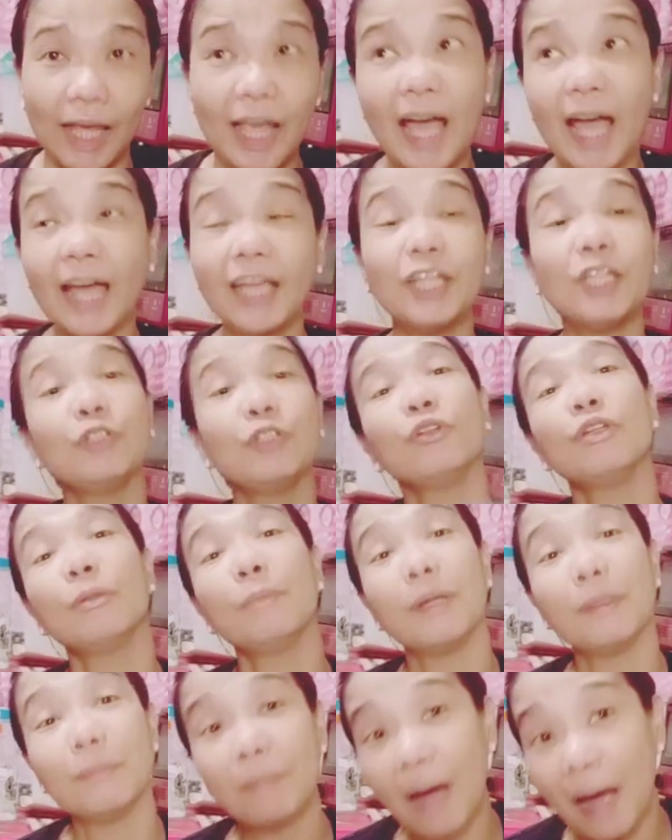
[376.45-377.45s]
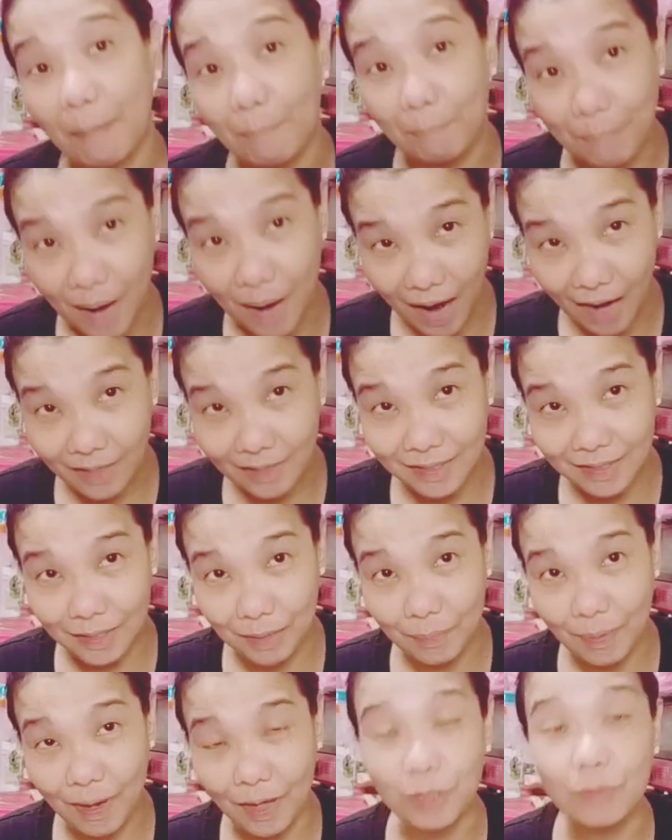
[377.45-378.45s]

Eh, aanin ko naman ba ang box, di ba?